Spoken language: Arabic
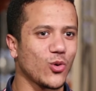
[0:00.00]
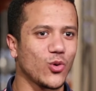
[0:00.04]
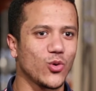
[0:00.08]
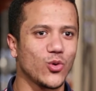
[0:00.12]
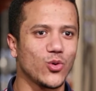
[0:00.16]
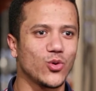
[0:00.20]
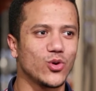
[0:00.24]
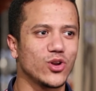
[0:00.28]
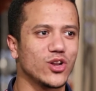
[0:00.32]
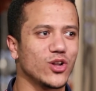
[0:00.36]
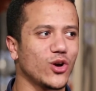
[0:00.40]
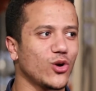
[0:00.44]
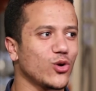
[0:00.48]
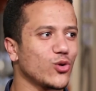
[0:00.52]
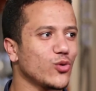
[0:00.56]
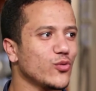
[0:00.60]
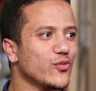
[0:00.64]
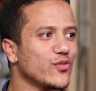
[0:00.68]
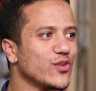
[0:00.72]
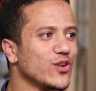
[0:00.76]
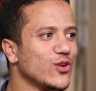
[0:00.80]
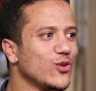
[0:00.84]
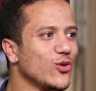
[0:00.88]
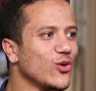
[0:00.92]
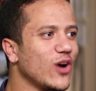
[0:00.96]
كل
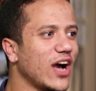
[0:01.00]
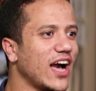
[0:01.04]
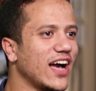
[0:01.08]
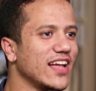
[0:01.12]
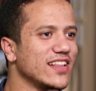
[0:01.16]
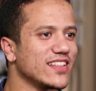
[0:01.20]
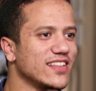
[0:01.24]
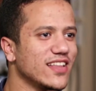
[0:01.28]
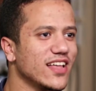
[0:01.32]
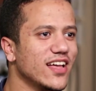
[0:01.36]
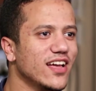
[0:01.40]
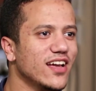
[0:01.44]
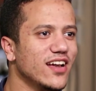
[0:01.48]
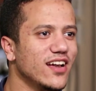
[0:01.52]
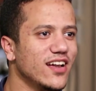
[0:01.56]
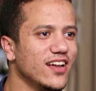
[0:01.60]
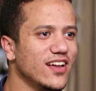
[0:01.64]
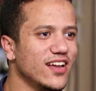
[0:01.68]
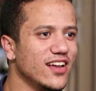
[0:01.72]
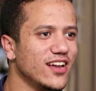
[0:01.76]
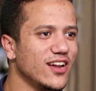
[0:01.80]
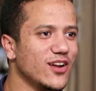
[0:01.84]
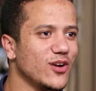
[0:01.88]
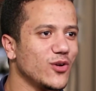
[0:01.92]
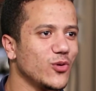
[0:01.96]
حروف اللغه عندها
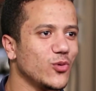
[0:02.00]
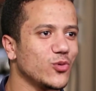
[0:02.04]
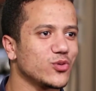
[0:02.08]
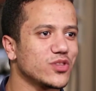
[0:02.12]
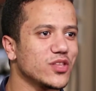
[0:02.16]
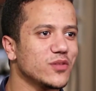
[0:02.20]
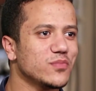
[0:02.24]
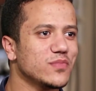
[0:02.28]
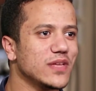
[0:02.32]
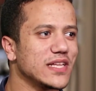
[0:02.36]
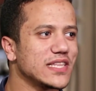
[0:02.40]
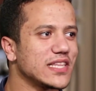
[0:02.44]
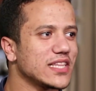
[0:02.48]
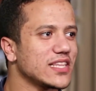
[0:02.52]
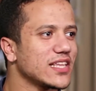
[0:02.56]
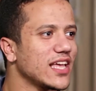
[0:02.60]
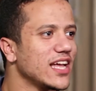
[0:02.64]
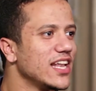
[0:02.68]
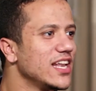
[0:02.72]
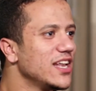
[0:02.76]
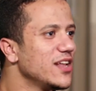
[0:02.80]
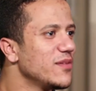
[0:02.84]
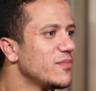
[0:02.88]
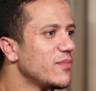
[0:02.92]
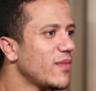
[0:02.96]
وتبدا
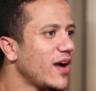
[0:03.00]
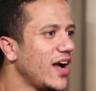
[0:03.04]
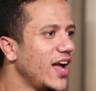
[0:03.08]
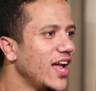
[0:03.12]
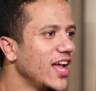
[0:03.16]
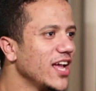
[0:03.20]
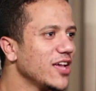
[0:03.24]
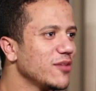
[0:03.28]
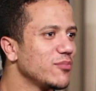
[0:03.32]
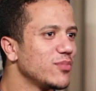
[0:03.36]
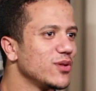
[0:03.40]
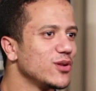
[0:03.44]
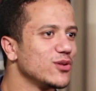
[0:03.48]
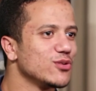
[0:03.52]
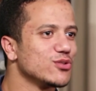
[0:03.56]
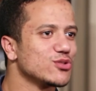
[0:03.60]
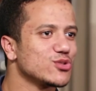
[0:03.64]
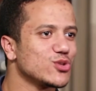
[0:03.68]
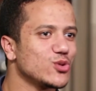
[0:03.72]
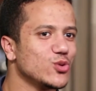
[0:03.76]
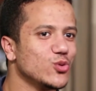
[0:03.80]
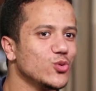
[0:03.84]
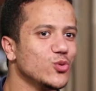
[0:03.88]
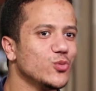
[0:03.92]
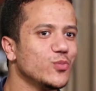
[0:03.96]
تتكلم معاك
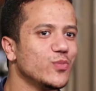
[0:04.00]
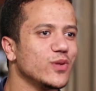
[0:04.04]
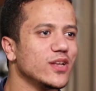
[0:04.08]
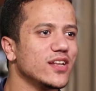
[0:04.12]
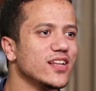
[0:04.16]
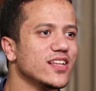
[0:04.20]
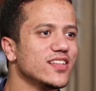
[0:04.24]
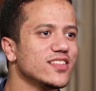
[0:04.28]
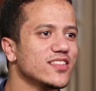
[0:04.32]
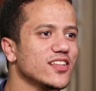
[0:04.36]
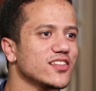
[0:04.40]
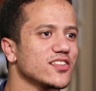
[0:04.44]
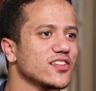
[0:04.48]
بالاسلوب اللي انت